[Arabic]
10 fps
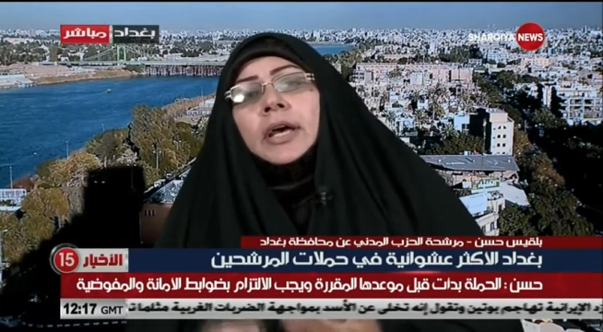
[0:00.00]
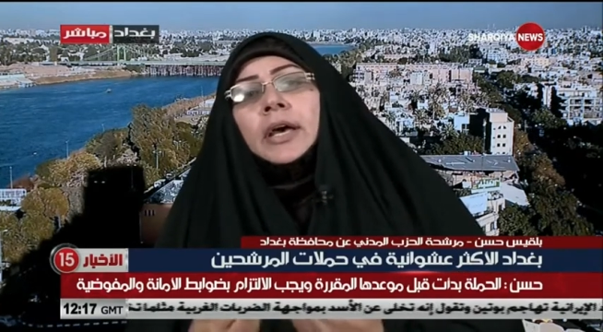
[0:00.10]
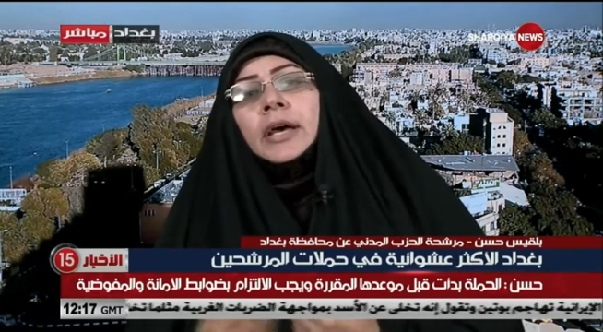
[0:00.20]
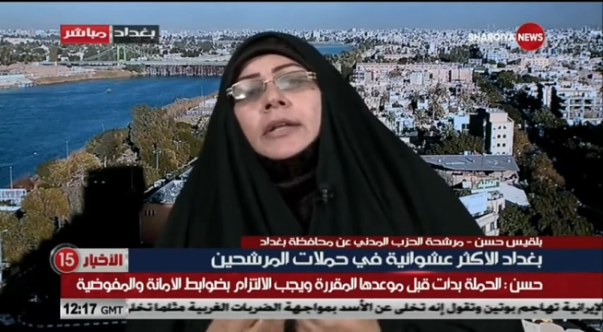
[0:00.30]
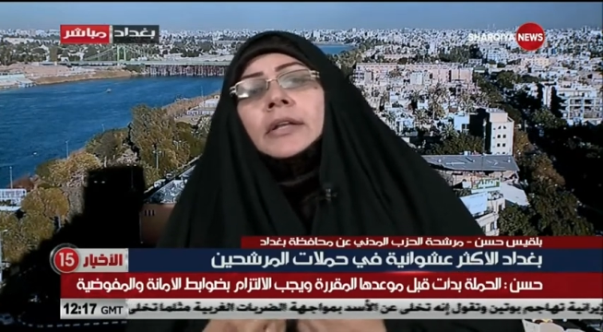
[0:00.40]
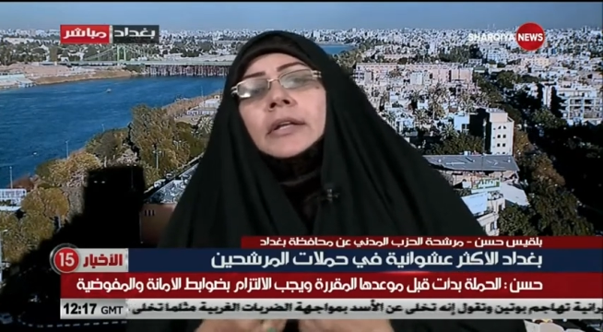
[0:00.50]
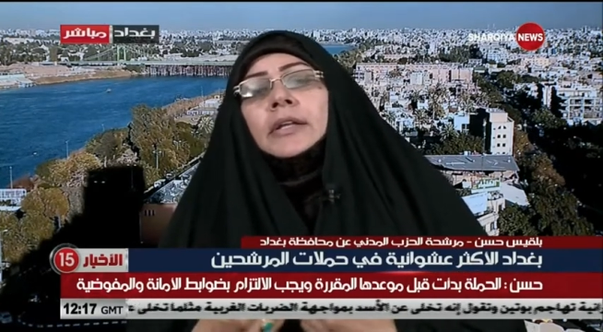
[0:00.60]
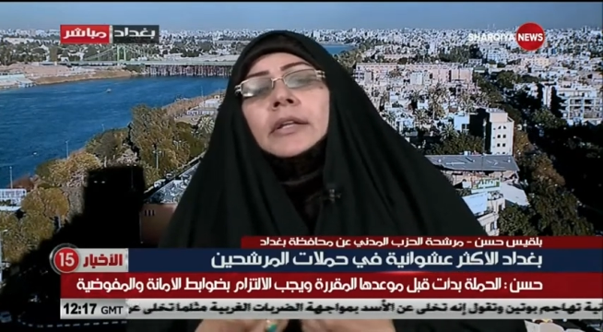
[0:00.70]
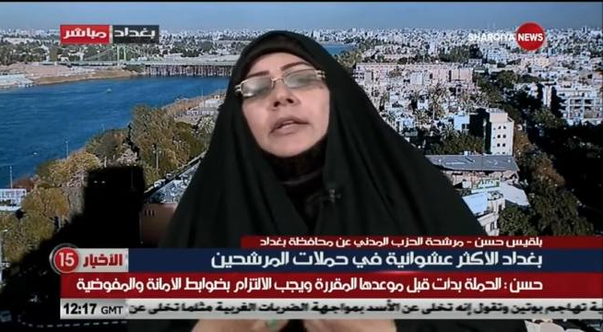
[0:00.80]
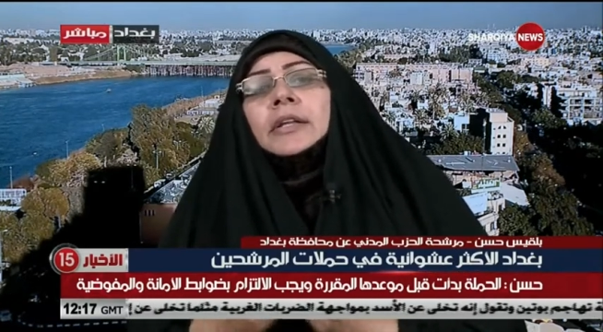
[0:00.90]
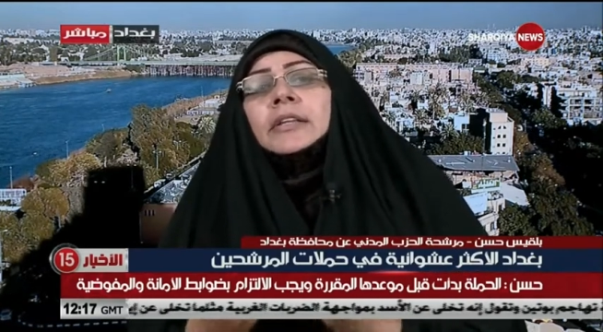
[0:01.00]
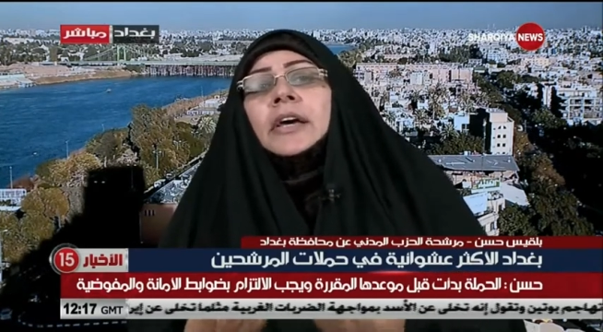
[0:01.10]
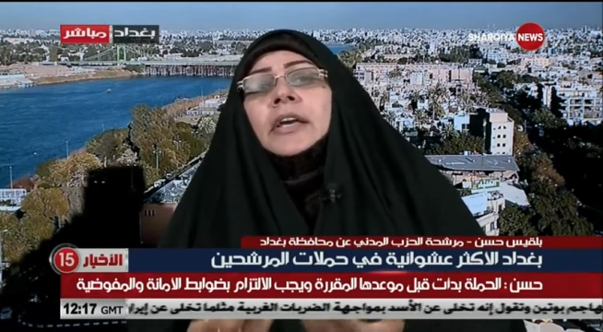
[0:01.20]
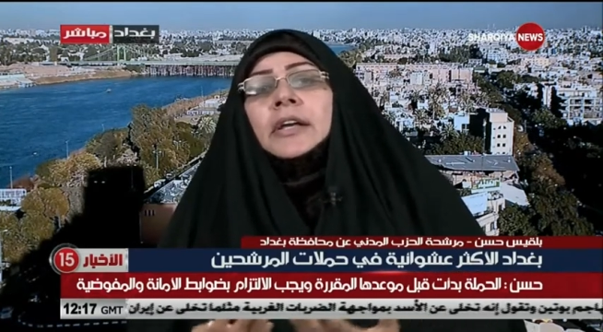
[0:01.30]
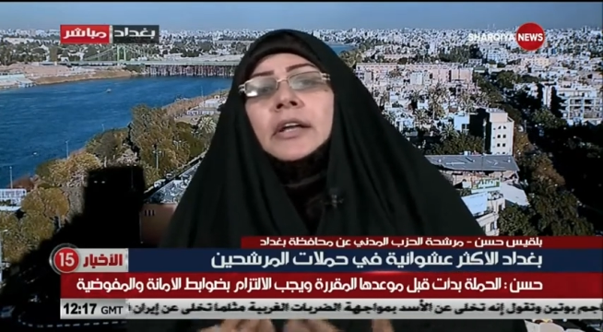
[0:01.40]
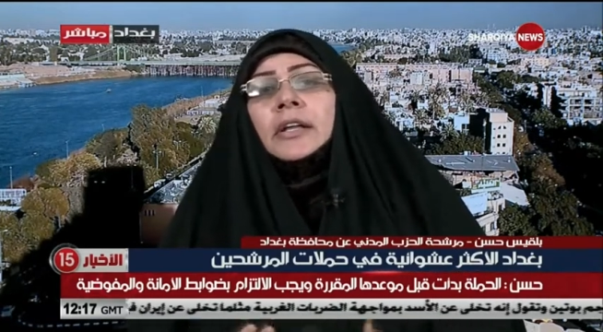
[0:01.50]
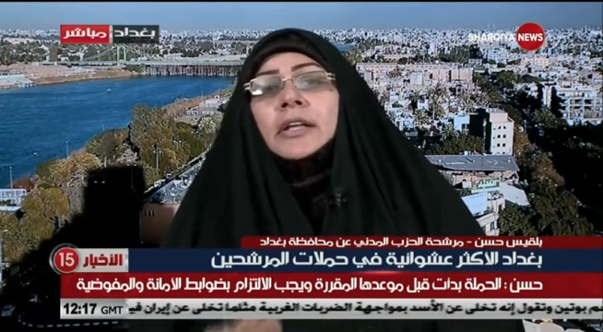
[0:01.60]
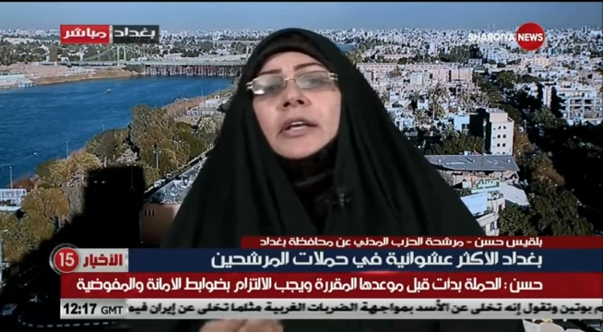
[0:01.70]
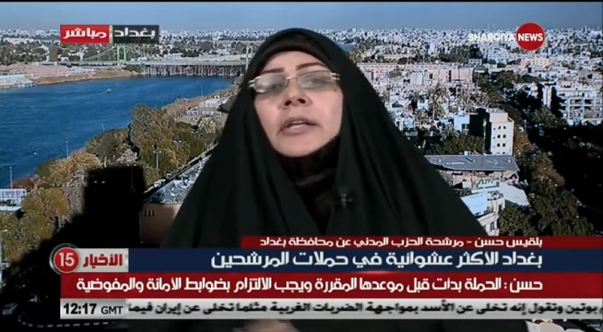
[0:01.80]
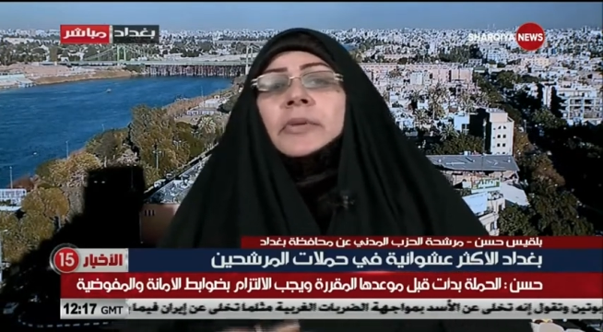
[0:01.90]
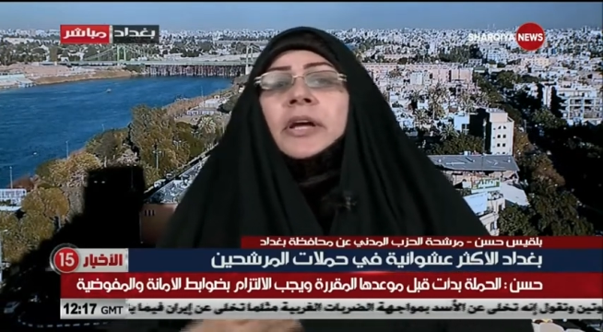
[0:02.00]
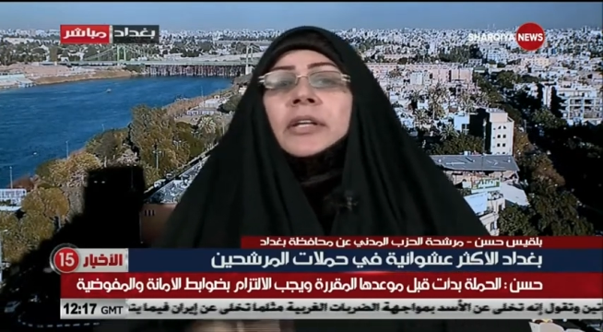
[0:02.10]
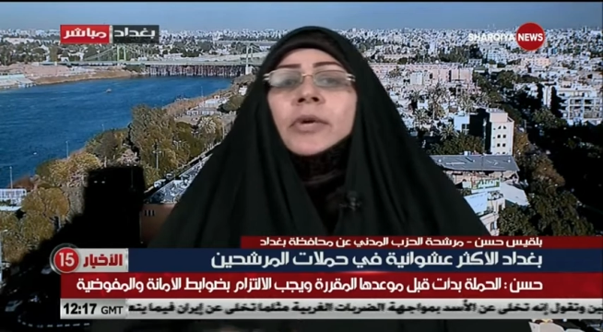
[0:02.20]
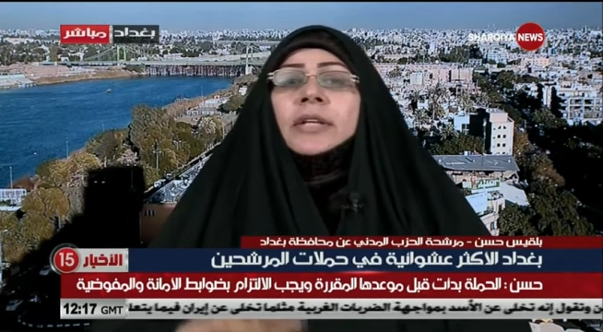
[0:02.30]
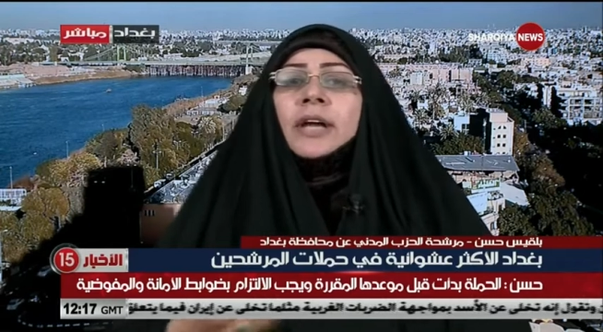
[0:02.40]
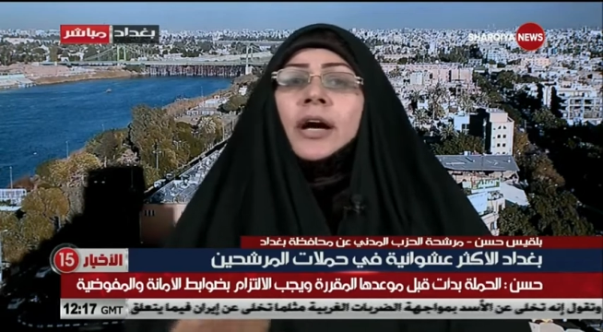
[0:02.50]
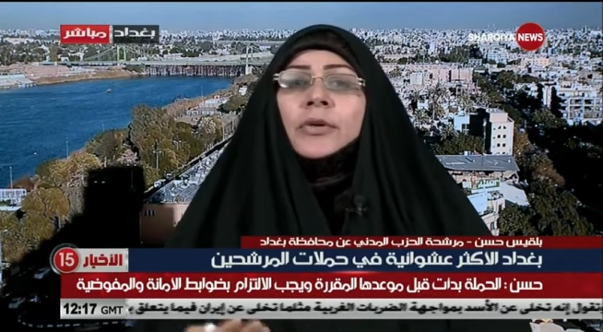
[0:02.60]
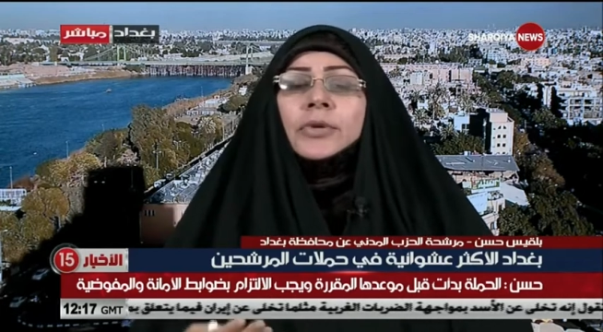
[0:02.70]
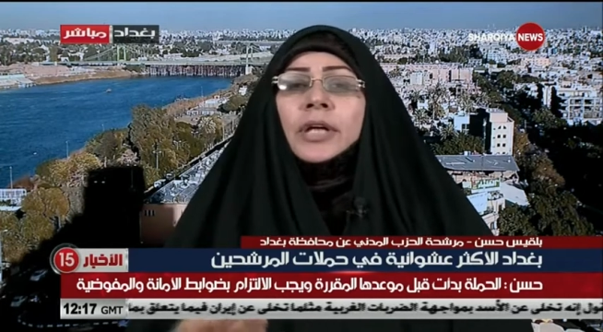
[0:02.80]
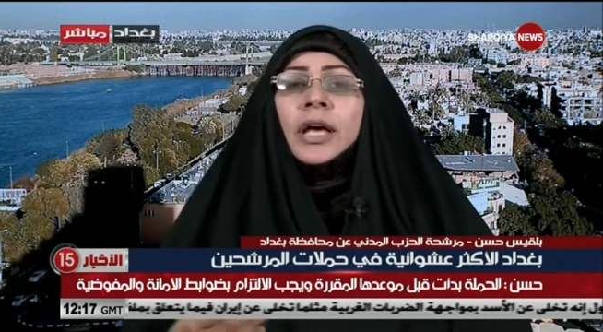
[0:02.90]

احنا نريد تغيير نريد احنا بناء دوله قانون